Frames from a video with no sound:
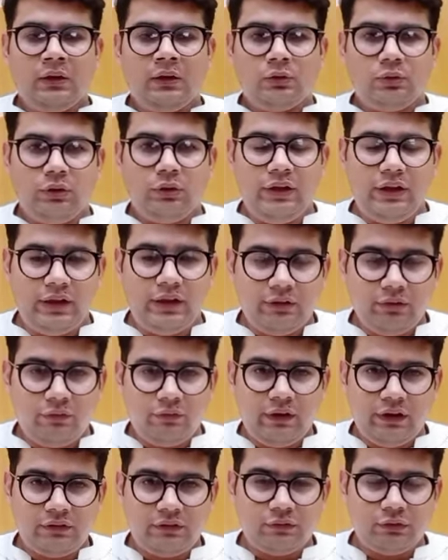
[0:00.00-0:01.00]
तो ये जो
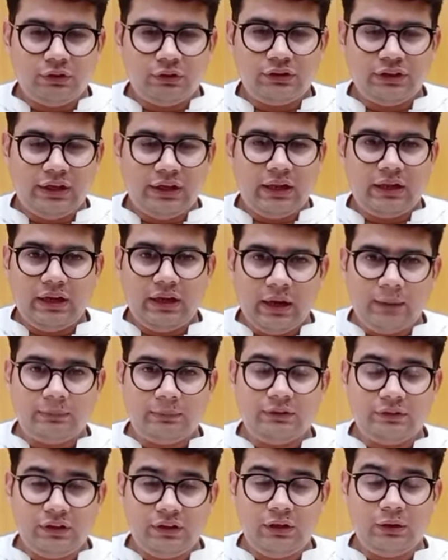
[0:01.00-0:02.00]
फेस वॉश है ना ये
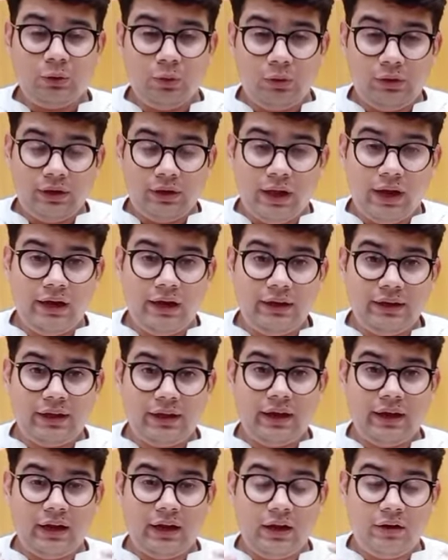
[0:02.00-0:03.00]
आपकी स्किन को टाइट
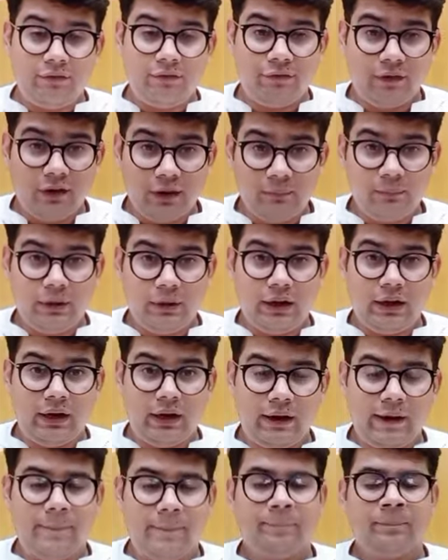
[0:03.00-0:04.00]
करेगा फर्म
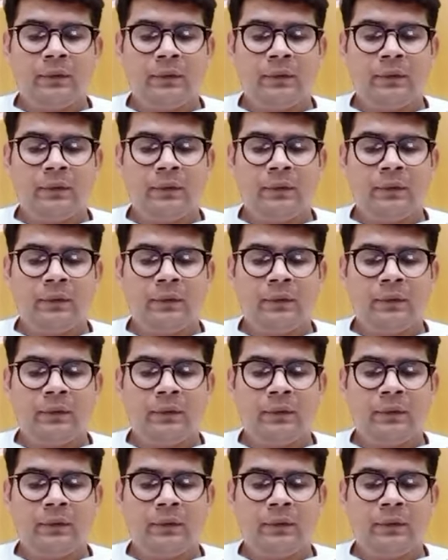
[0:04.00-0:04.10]
करेगा